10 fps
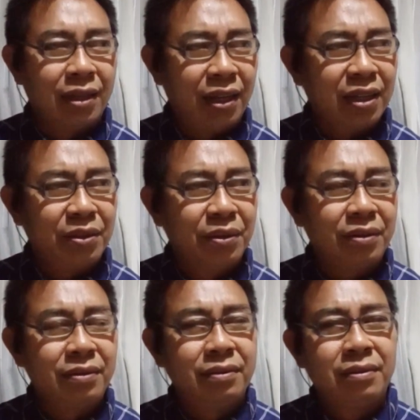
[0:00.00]

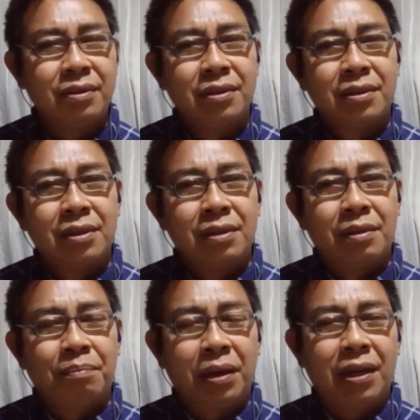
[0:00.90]
direction,
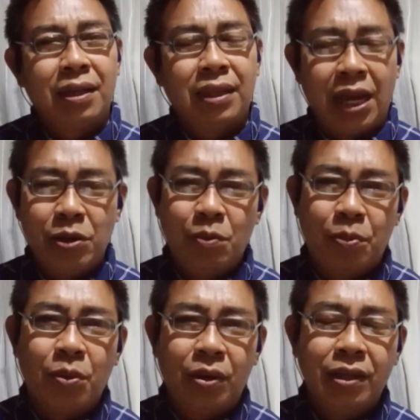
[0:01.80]
pagka tayo
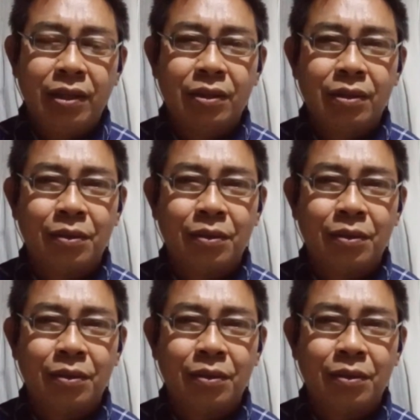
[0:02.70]
po ay